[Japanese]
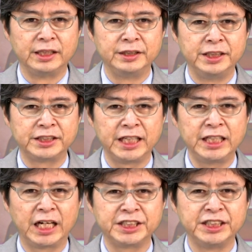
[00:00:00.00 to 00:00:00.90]

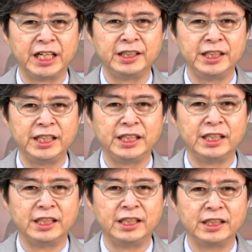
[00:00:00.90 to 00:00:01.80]
2008年に
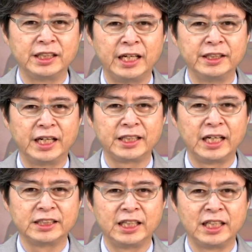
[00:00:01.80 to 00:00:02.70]
現代経
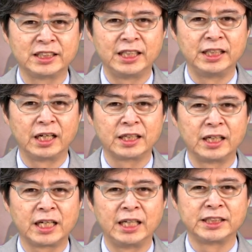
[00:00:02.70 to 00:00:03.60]
済デザイン学科が
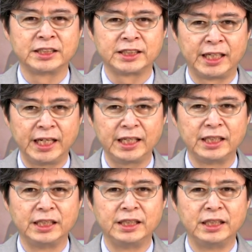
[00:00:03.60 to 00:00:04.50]
開設され
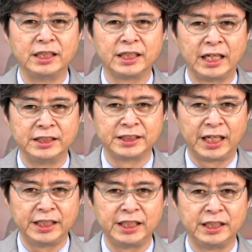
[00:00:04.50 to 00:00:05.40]
現
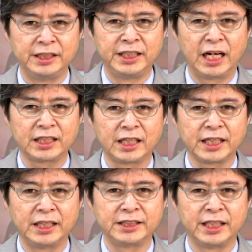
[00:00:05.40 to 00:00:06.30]
在2学科
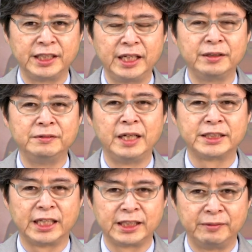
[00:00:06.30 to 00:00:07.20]
体制で運営
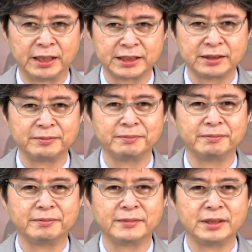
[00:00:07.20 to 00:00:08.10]
されています
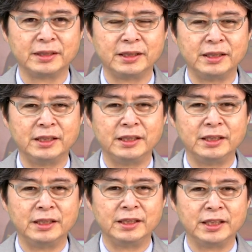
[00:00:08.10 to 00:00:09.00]

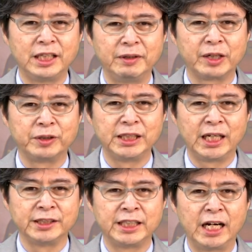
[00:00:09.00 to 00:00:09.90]
ではこれ
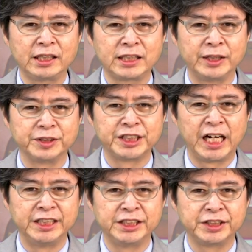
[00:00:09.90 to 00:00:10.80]
ら2学科の
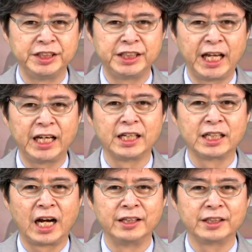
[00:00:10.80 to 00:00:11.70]
違いについて
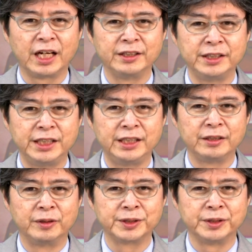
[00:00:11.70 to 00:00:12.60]
簡単に
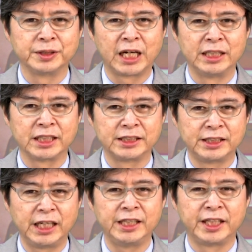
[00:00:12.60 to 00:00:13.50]
ご紹介させ
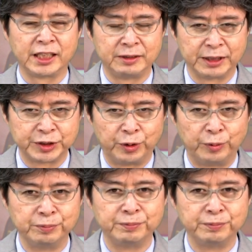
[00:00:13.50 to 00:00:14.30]
ていただきましょう